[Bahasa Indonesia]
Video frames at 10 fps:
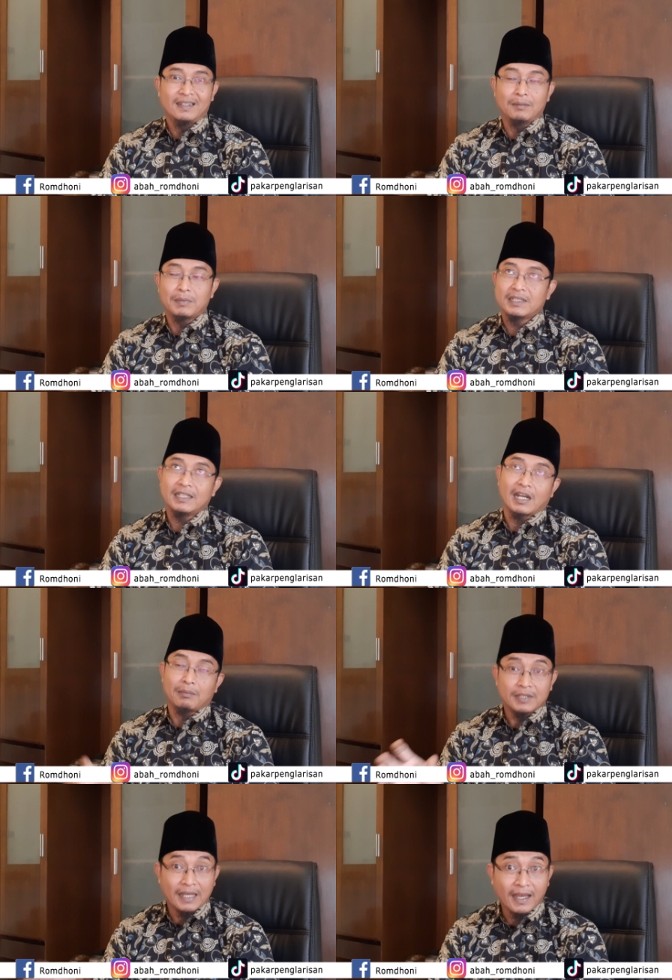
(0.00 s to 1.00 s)
Dan
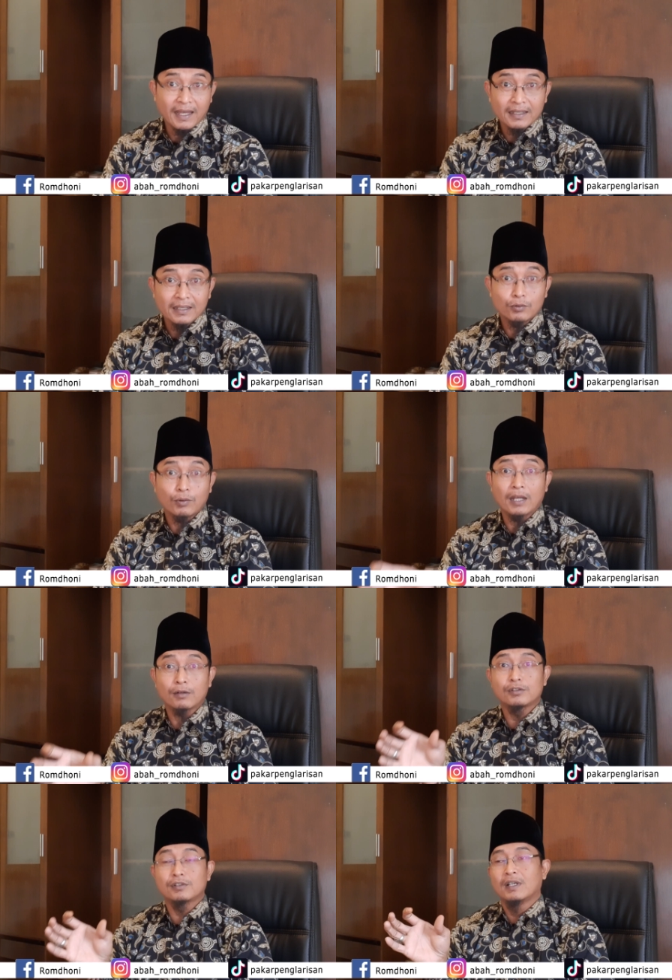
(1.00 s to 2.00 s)
menyiramnya itu
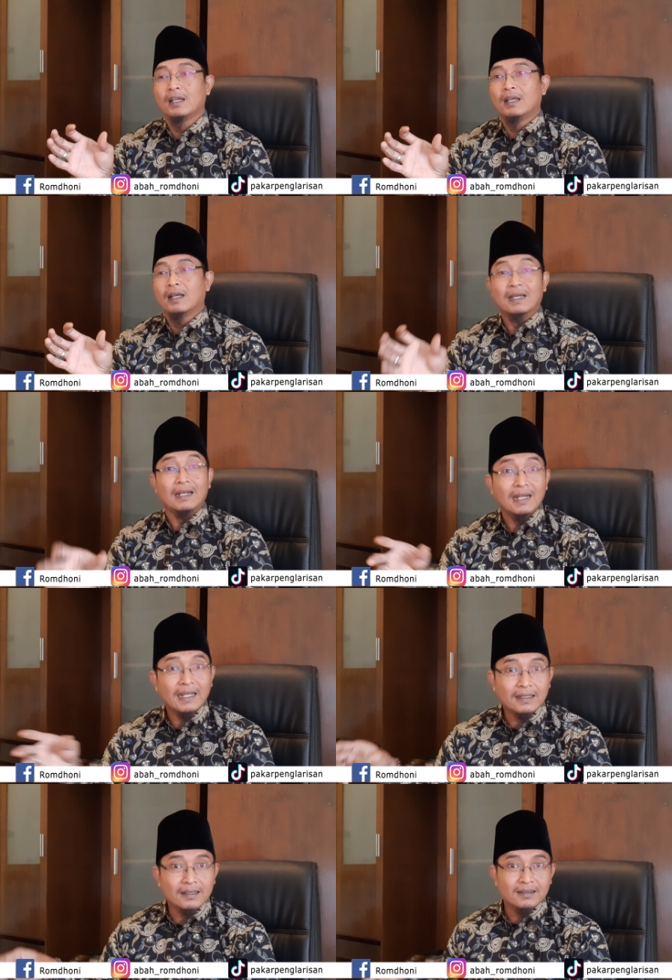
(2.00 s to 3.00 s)
harus
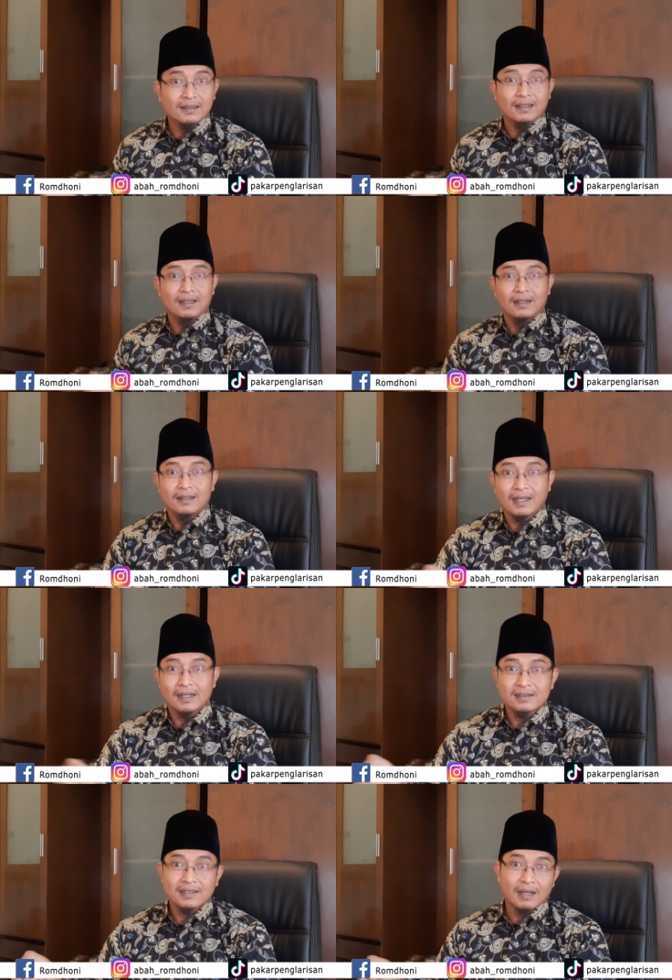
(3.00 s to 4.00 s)
keliling
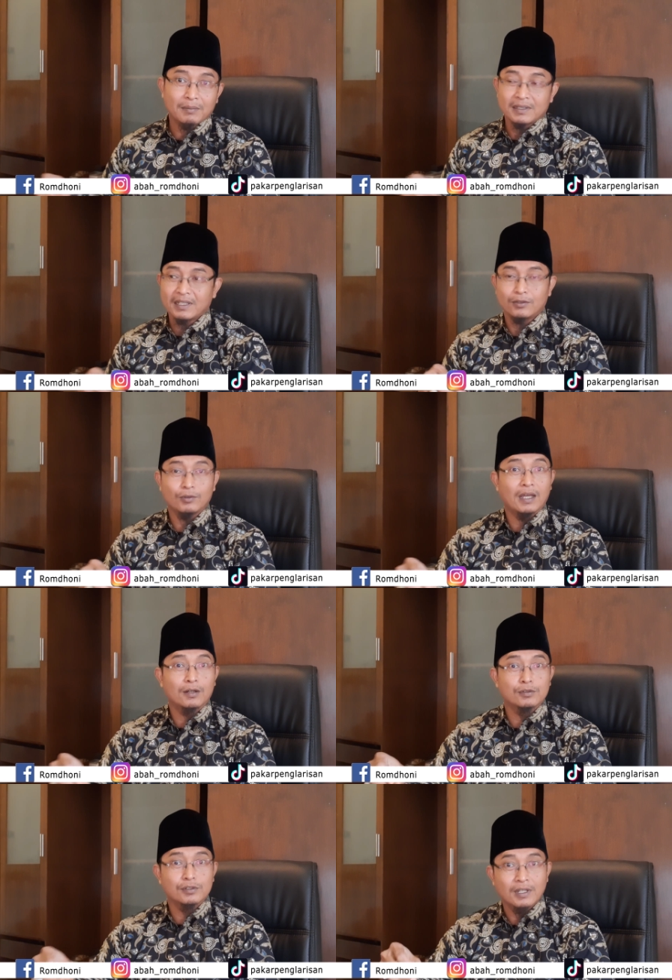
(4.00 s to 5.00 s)
dan siramannya itu
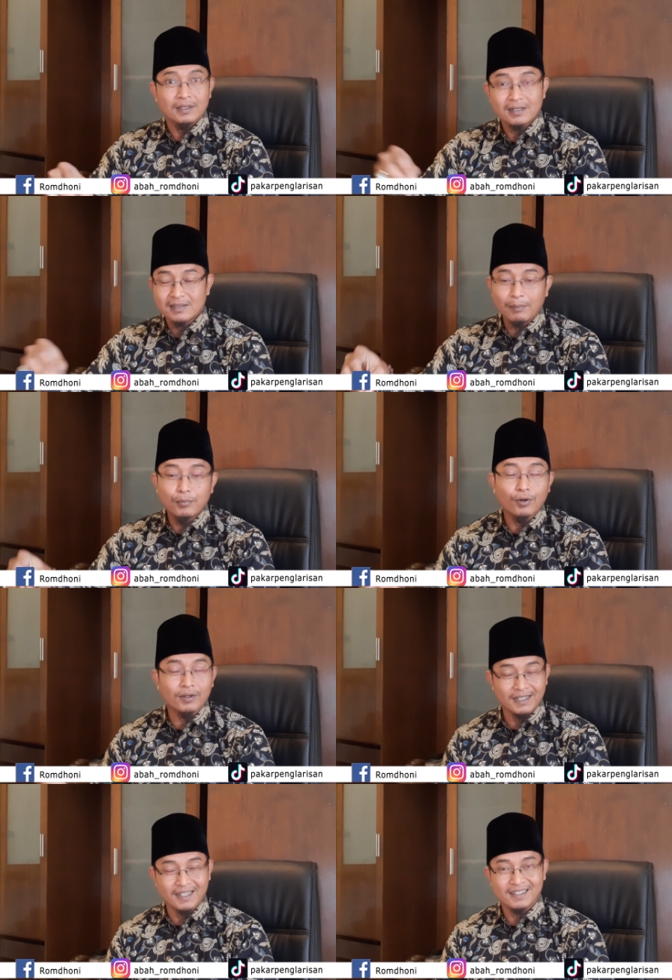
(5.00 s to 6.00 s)
harus
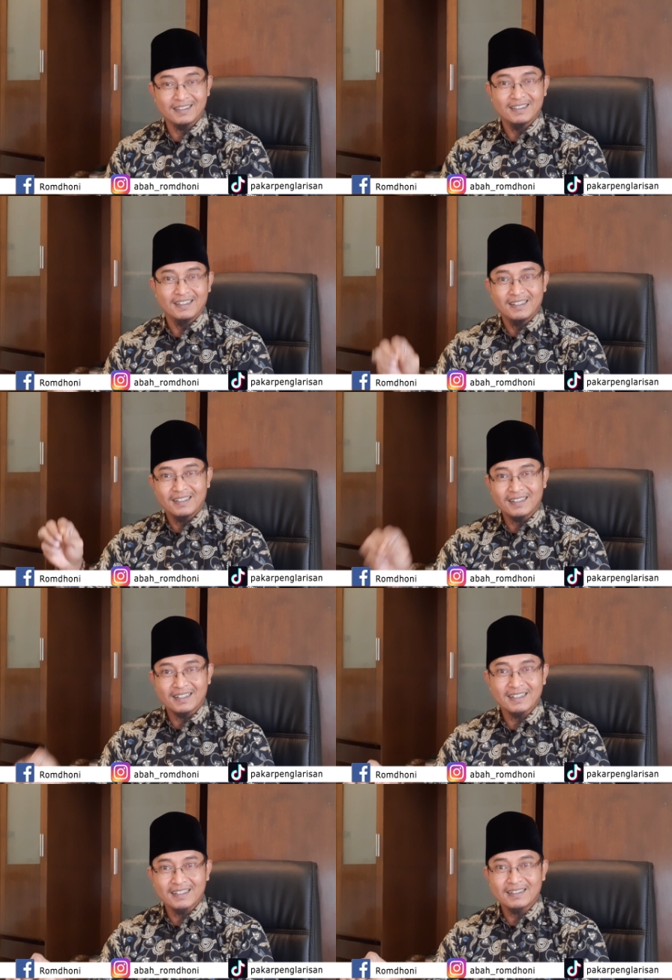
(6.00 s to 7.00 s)
tersambung ya.
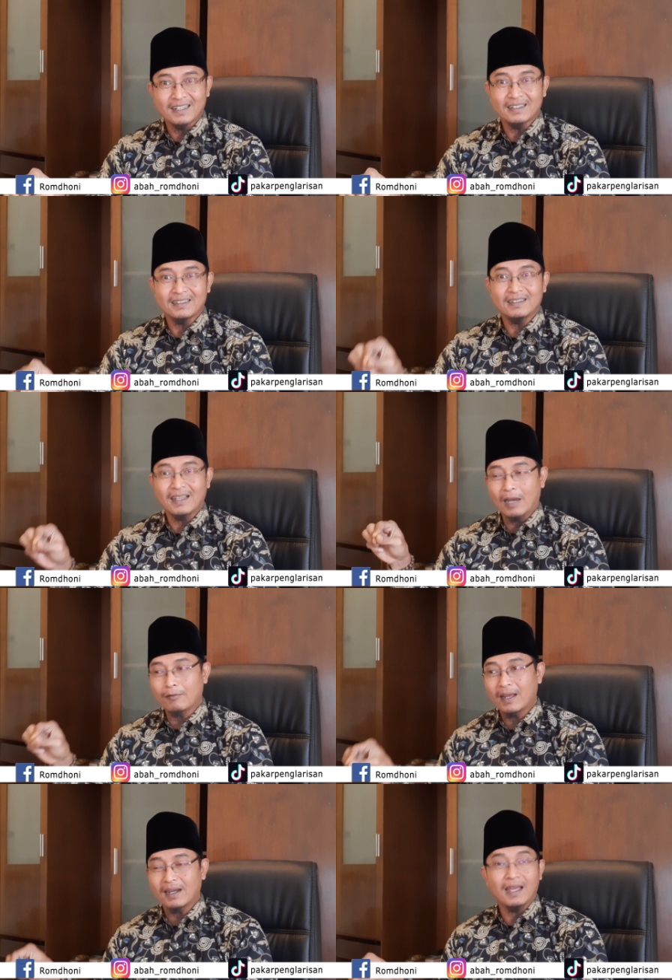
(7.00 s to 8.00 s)
Dari titik
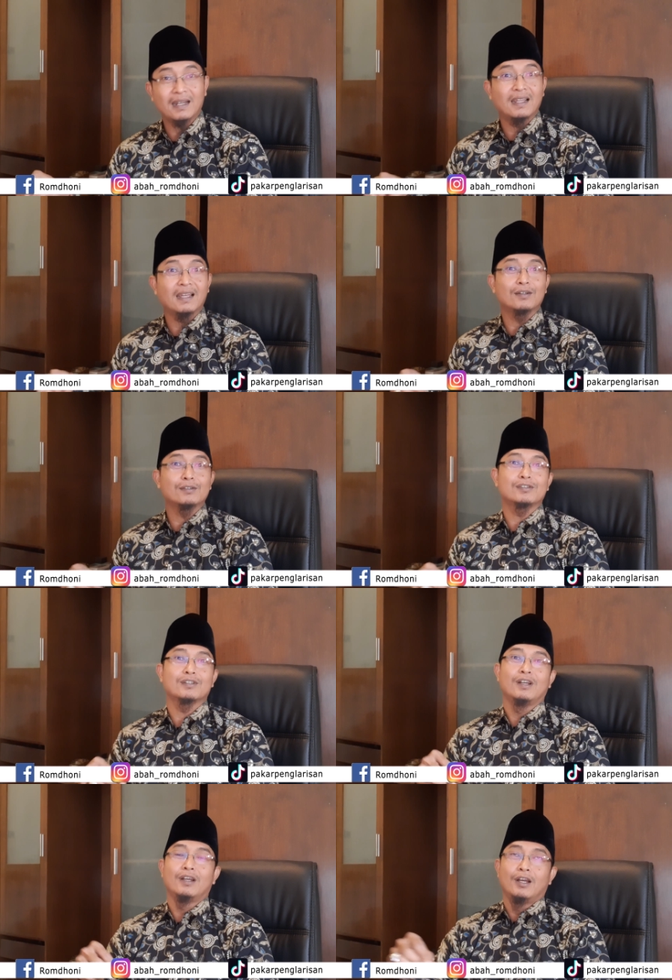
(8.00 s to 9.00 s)
awal Anda harus
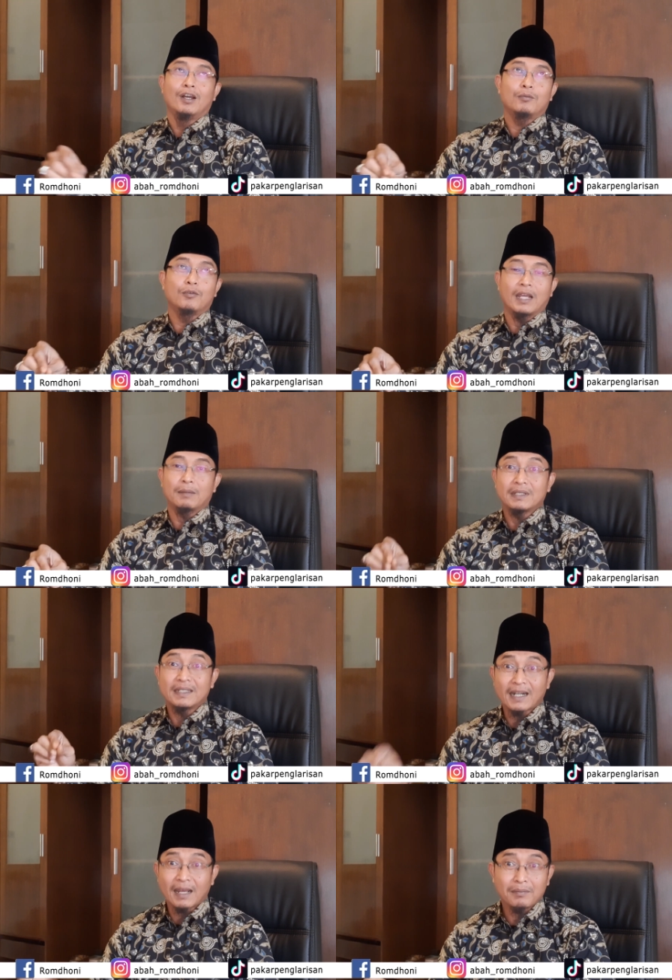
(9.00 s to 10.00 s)
mulai
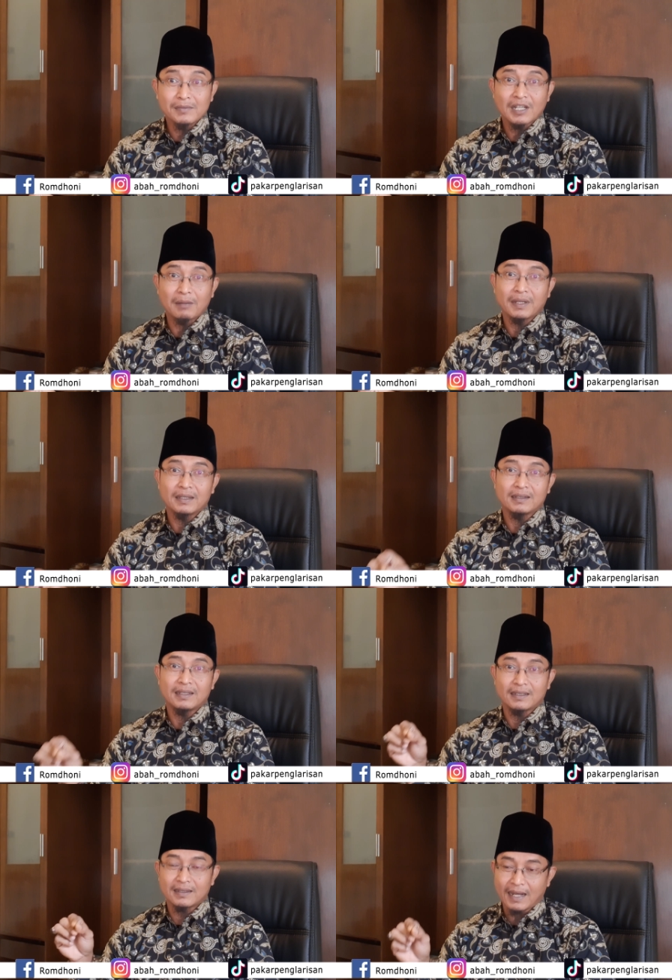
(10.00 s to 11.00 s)
menyiram sampai
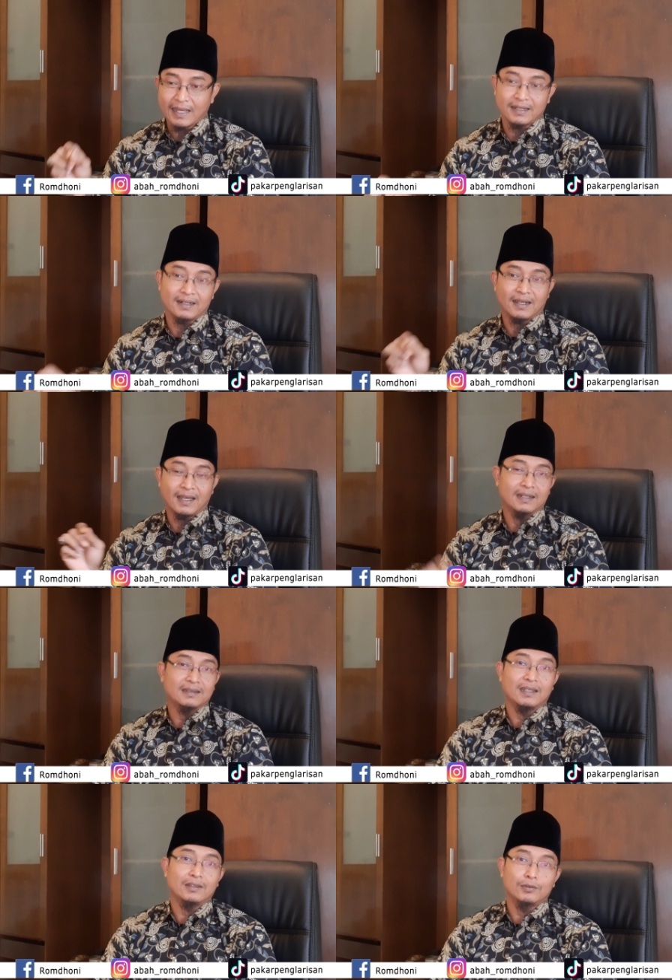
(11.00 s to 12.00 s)
titik terakhir
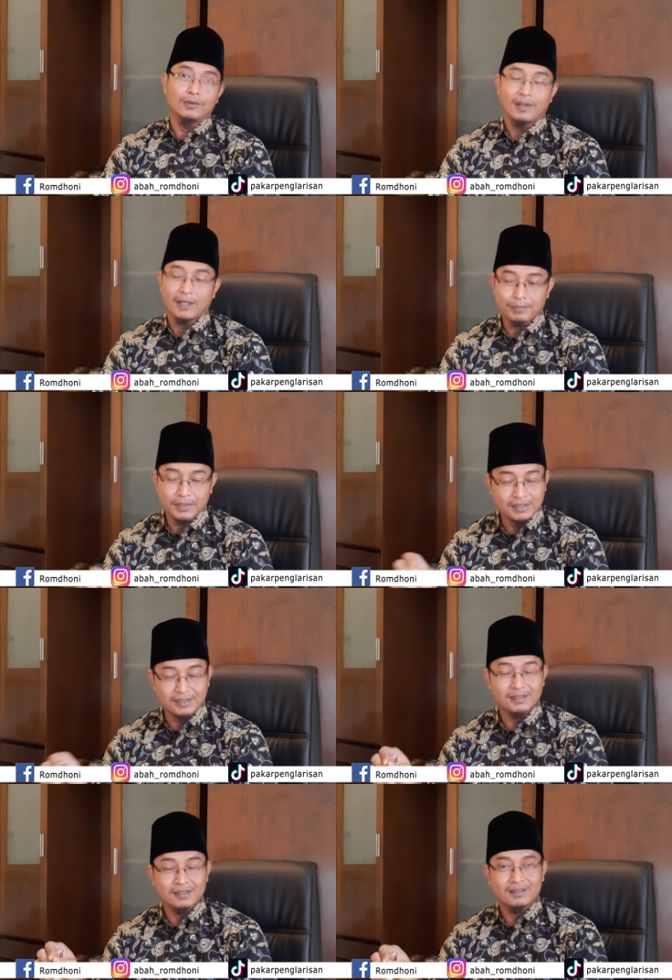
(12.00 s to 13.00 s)
airnya itu
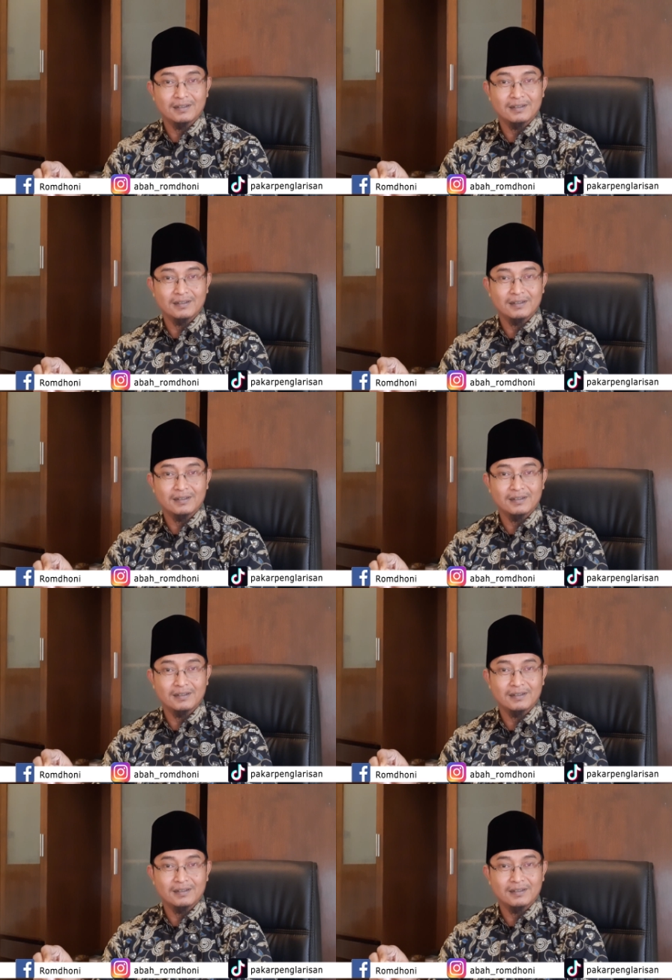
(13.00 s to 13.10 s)
habis.